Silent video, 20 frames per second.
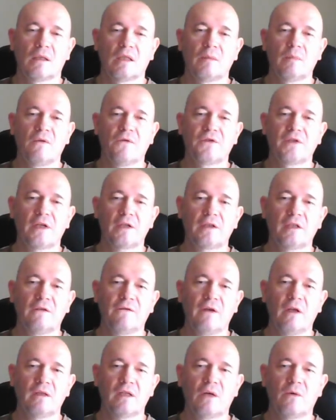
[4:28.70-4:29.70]
Gdybym wcześniej
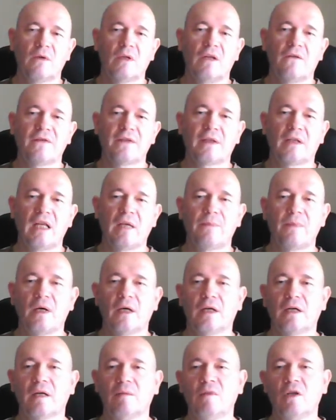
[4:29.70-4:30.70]
wiedział, ile w
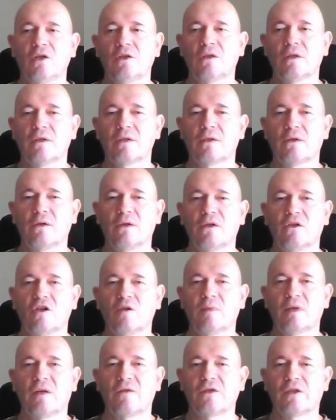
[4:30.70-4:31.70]
sklepach chemicznych stoi
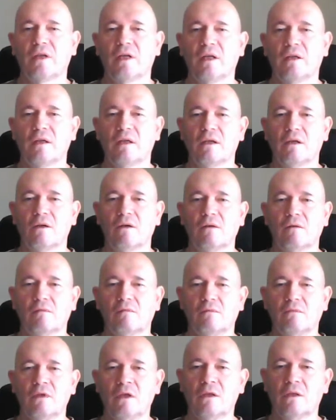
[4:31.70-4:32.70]
dobra
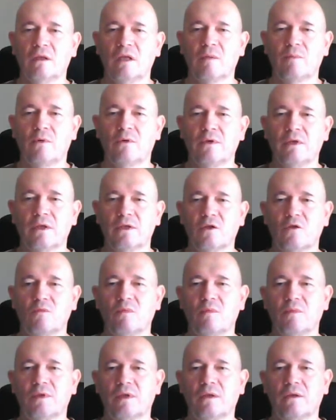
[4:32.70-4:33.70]
wszelakiego, nigdy nie
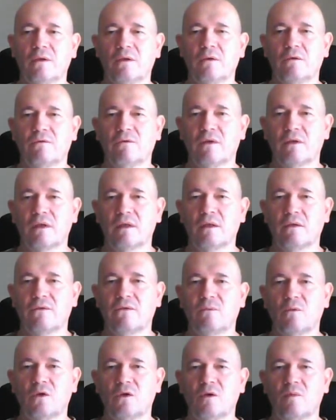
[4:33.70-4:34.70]
poniżyłbym się do wizyty
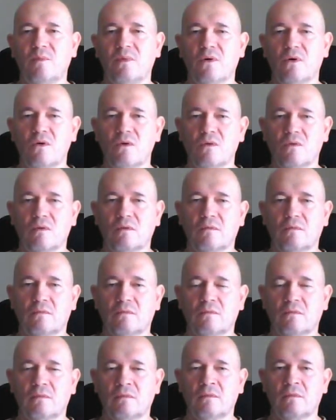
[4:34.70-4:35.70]
w monopolu.
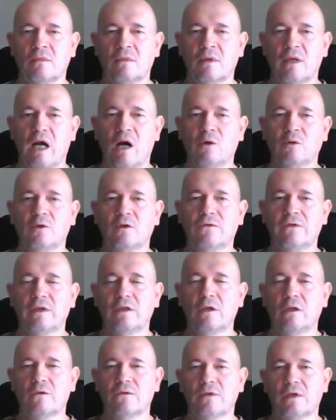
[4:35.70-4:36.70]

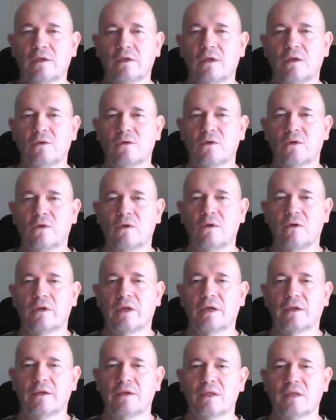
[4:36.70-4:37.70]
Autowidol w dziesięciu
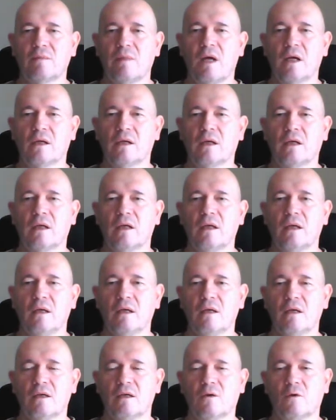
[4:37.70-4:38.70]
kolorach i smakach
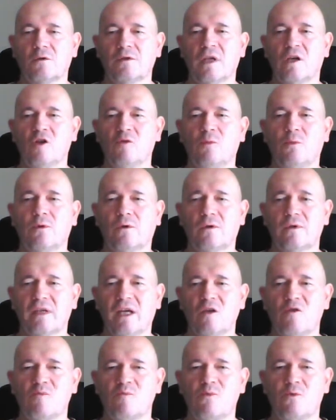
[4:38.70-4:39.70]
różnego
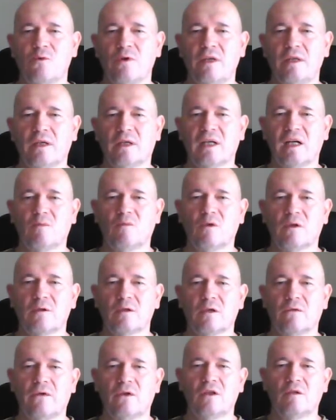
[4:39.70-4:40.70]
rodzaju płyny
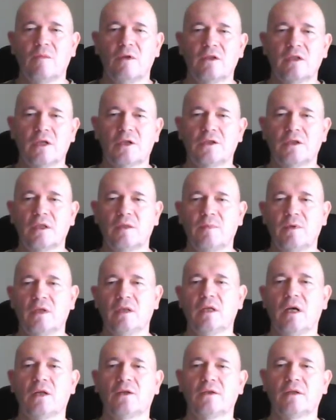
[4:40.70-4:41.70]
hamulcowe do mycia szyb i
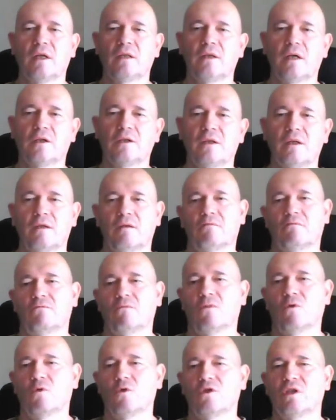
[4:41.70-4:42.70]
naczyń, a także
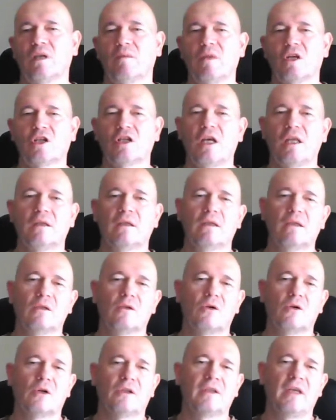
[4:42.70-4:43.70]
różne mieszanki i
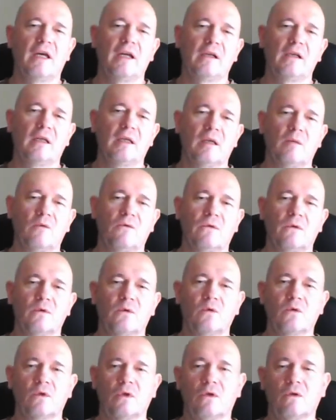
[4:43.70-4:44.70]
koktajle, nie
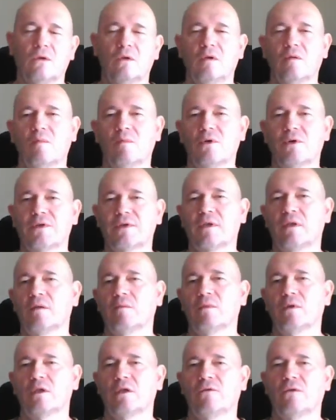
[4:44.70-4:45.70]
mówiąc już o
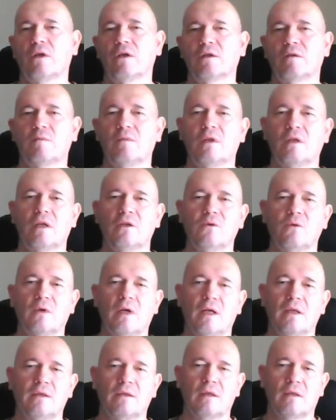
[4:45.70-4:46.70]
boskim, świeżym
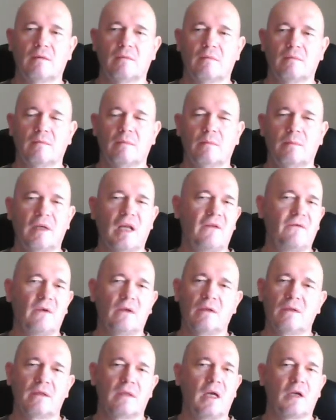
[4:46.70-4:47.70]
denaturacie,
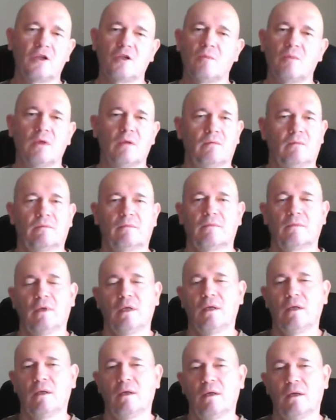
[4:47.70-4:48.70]
prawie staśmy.
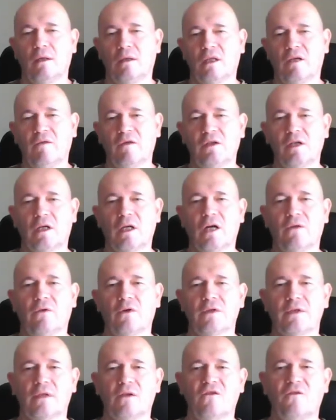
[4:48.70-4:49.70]
Nawet
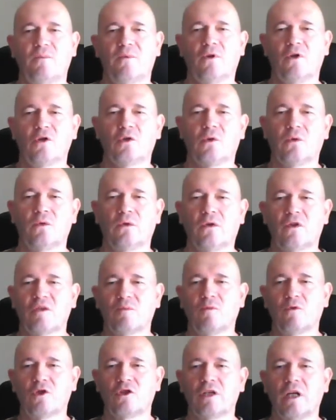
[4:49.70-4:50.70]
ciekawostki w proszku do
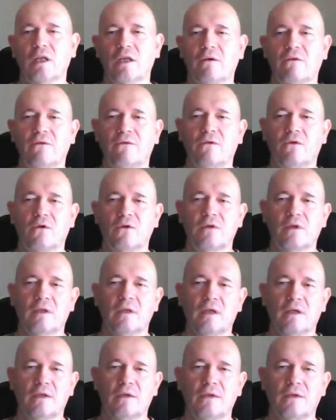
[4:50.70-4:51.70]
rozpuszczania w wodzie
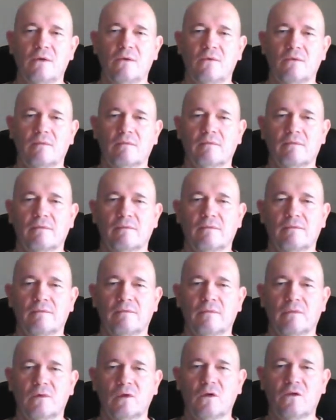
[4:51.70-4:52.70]
też są.
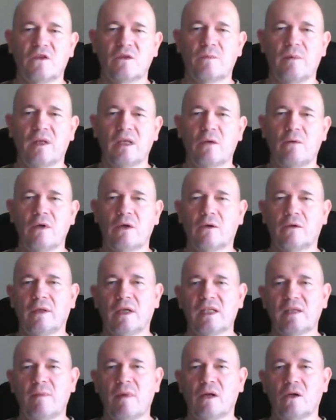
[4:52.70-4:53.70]
Coś wspaniałego
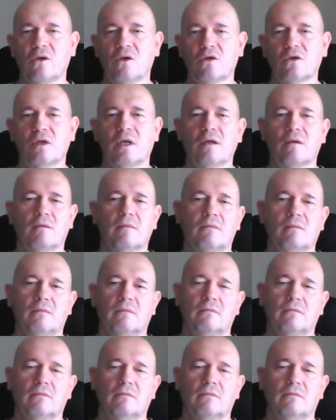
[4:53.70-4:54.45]
dla smakosza.